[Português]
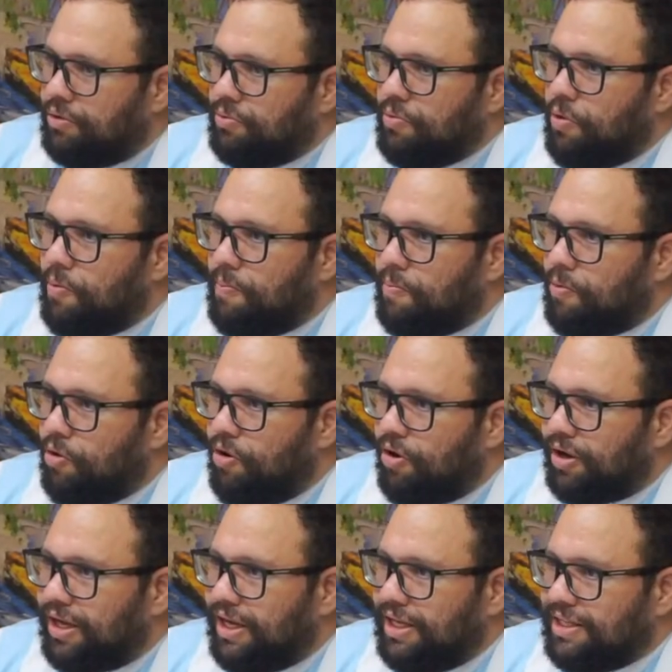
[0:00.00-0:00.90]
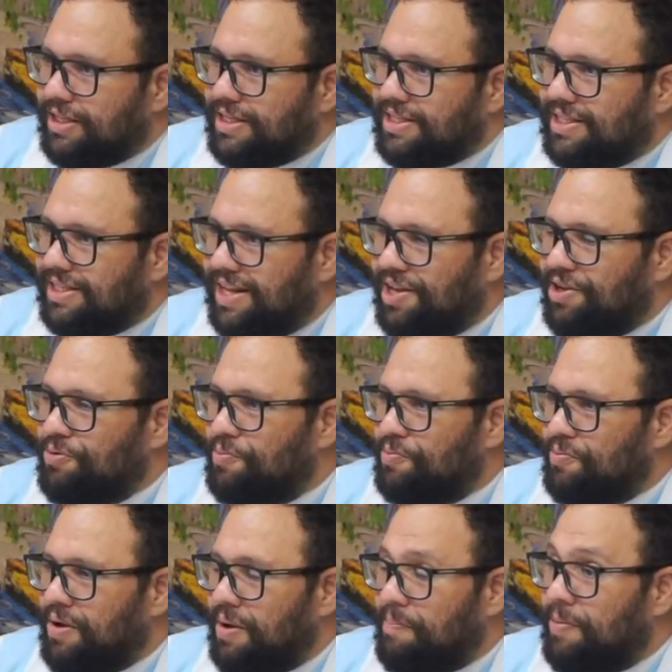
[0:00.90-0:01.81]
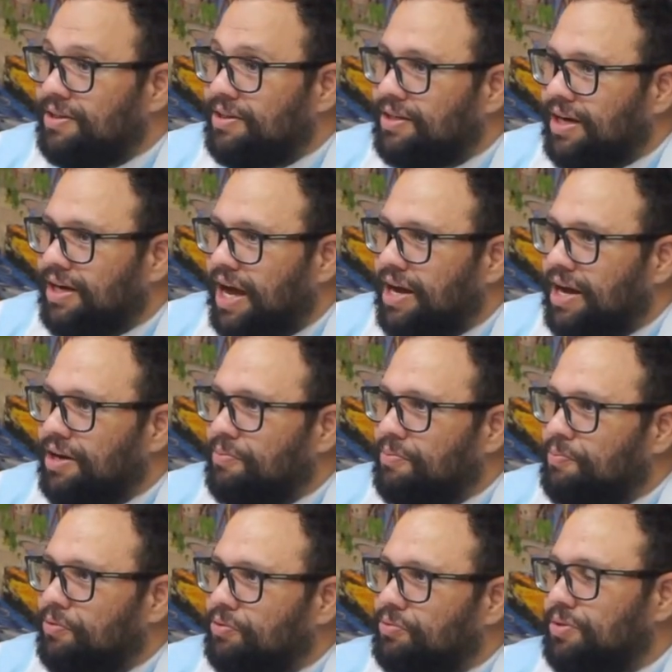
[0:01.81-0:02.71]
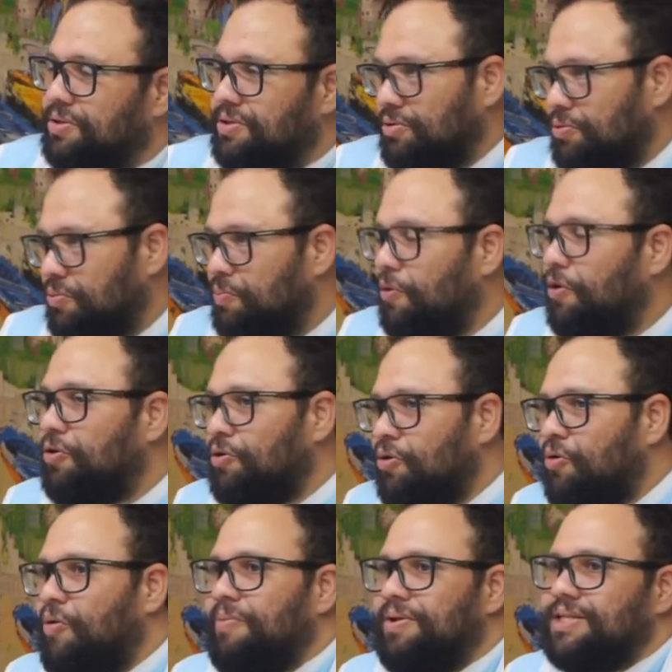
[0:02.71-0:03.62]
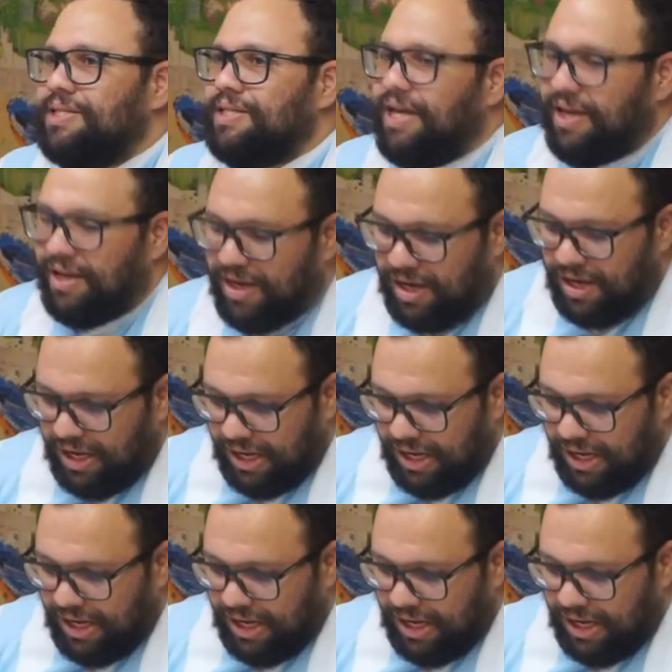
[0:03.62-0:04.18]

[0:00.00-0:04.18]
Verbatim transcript: no meu blog ainda, desse daí do é, Panternária.wix, o blog que eu comecei,